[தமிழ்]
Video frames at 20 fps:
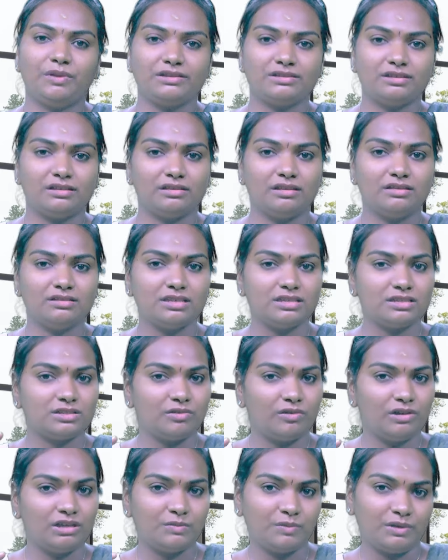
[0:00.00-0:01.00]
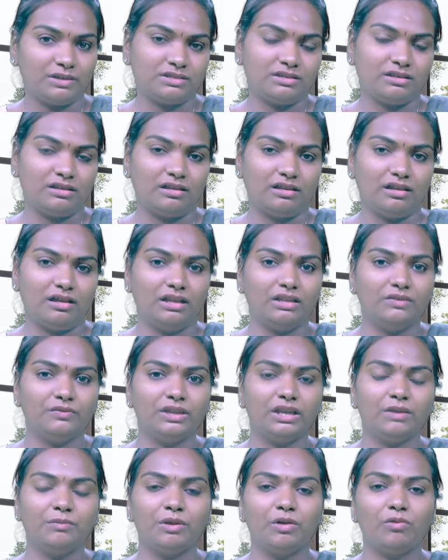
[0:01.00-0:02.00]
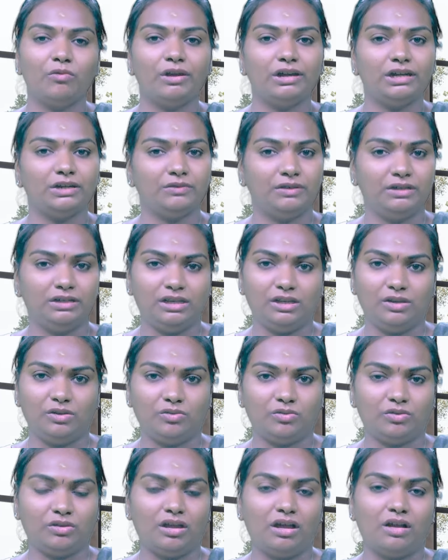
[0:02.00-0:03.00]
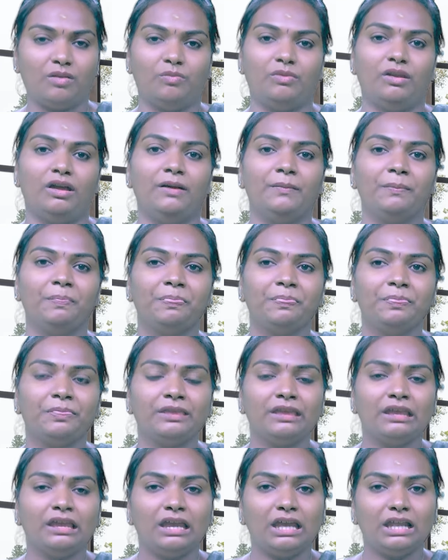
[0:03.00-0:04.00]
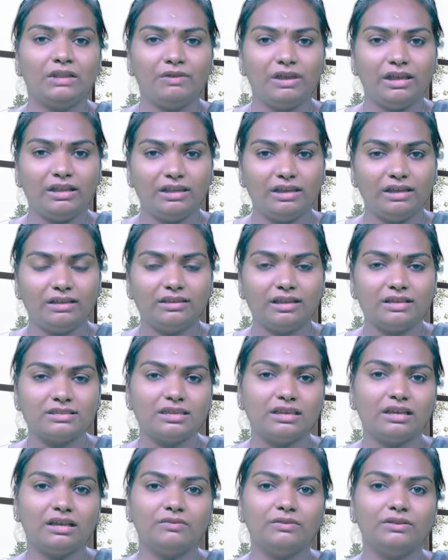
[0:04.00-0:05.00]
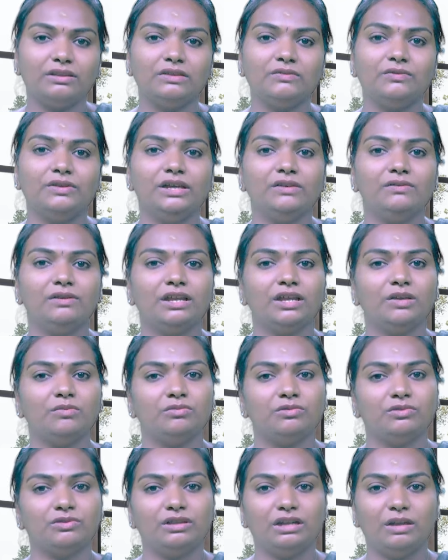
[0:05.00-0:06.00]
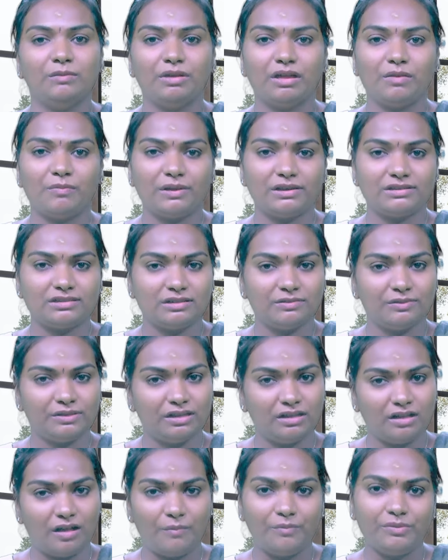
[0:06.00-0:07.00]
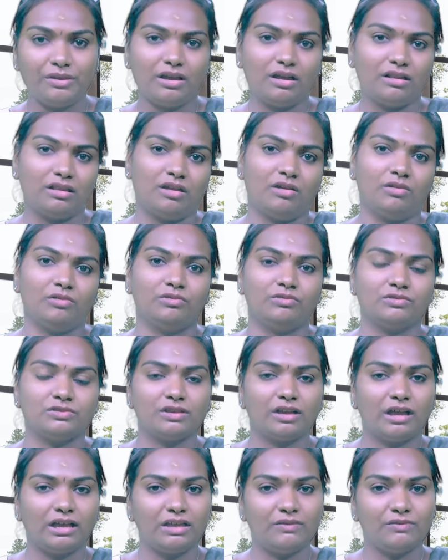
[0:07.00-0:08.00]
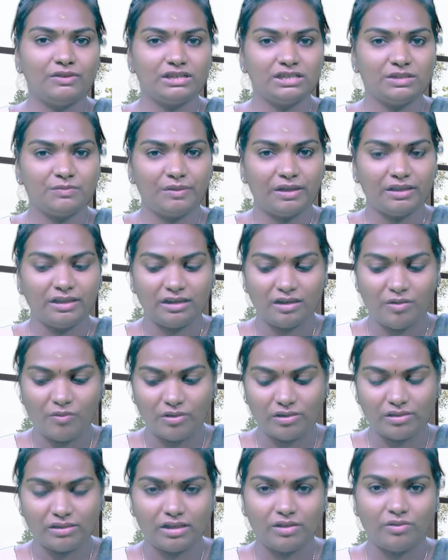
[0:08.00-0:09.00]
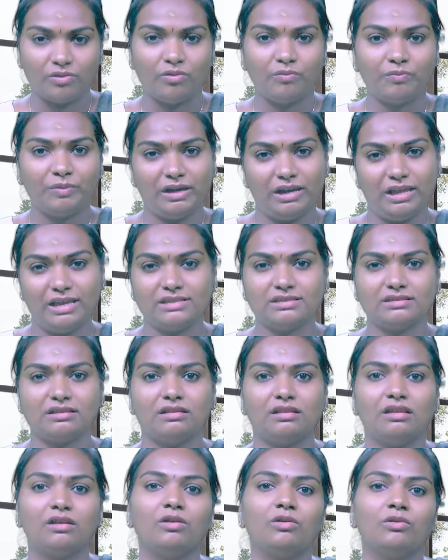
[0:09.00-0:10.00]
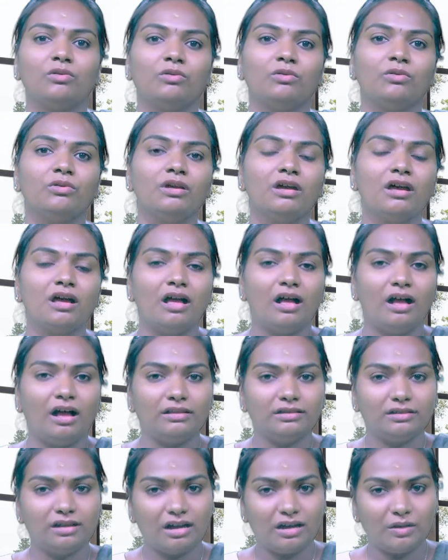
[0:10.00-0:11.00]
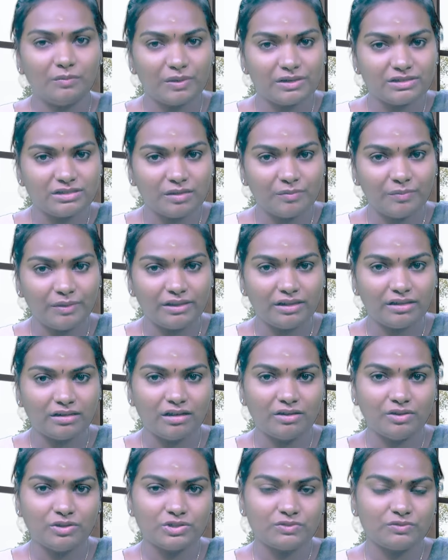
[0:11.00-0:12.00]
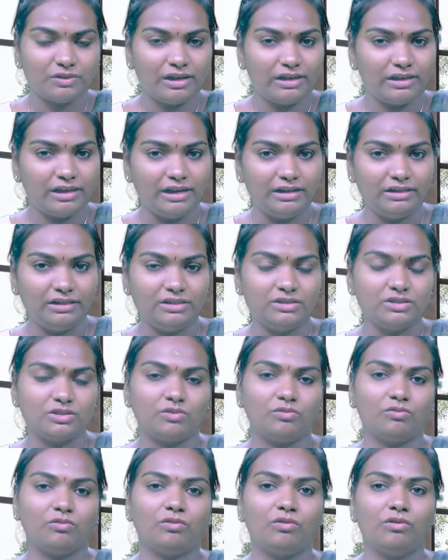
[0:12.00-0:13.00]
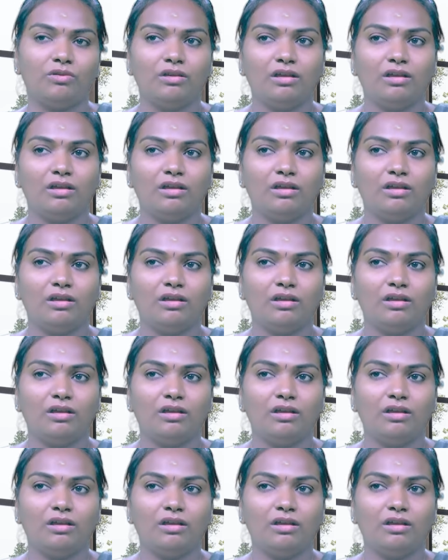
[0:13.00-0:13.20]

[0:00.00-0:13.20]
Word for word: ப்ரெஷர் தான் சிஸ்டோலிக் ப்ரெஷர் அது வந்து நமக்கு ஒன் டுவெண்ட்டி இருக்கணும் நார்மலாக இதுவே இதய தசைகள் வந்து விரிவடையும் போது நமக்கு ப்ரெஷர் வந்து கம்மியாக தான் இருக்கும் ஸோ கையை விரித்து பார்த்தீங்கன்னா உங்களுக்கு தெரியும் இப்போ லேசாக தான் இருக்கும் அதுக்கான ப்ரெஷர் பார்த்திங்கன்னா யூஸ்வலாக எயிட்டின்னு சொல்லுவோம்